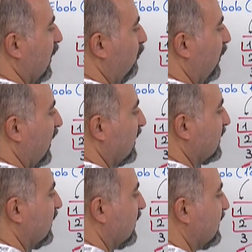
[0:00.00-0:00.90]
yapar.
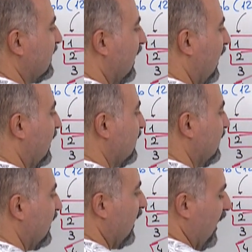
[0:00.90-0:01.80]

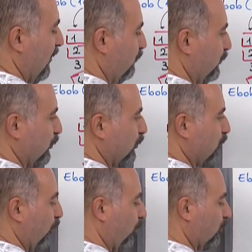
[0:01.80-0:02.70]
Yani en
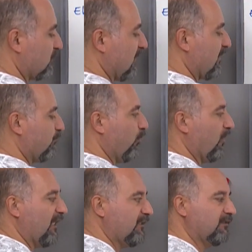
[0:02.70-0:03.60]
büyük ortak
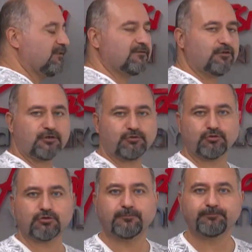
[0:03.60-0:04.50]
bölen
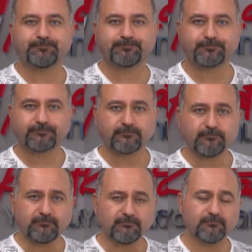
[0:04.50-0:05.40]
4'tür.
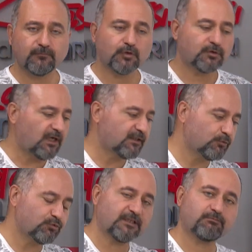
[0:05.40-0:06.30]
Daha
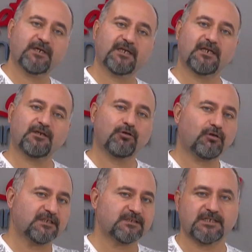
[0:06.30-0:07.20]
da uzatmaya gerek
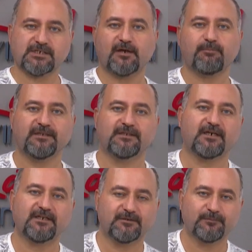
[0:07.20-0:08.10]
yok asal
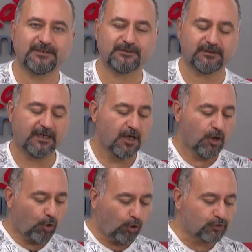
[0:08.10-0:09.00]
çarpanları ayırma işini.
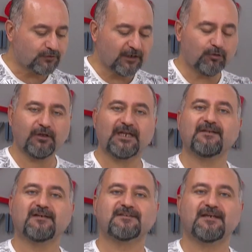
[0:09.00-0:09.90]
Ortak
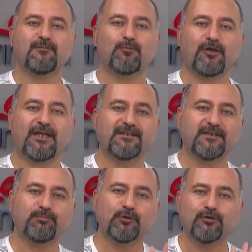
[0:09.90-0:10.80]
olan asal
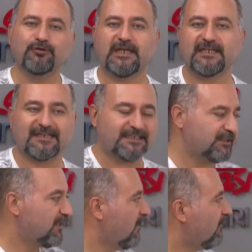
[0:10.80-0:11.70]
bölenleri bulun
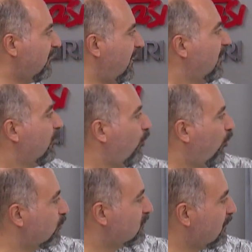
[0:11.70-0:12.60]
yeter. Ve
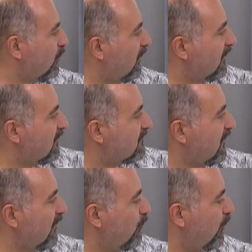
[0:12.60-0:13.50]
ortak olan
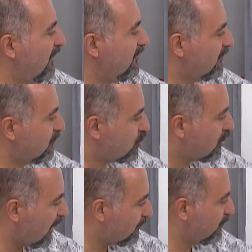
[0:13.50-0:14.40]
asal bölenlerin
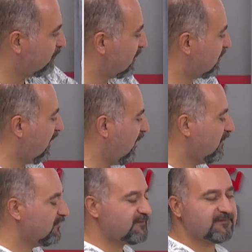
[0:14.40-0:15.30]
çarpımları da
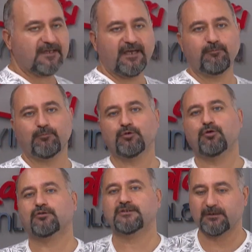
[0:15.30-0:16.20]
size en
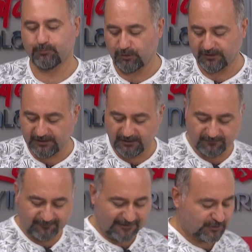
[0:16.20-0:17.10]
büyük ortak böleni
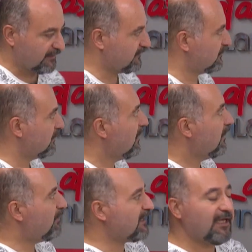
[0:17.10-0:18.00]
verecektir.
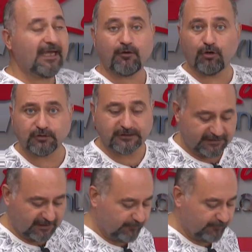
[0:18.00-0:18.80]
Peki ekokta ne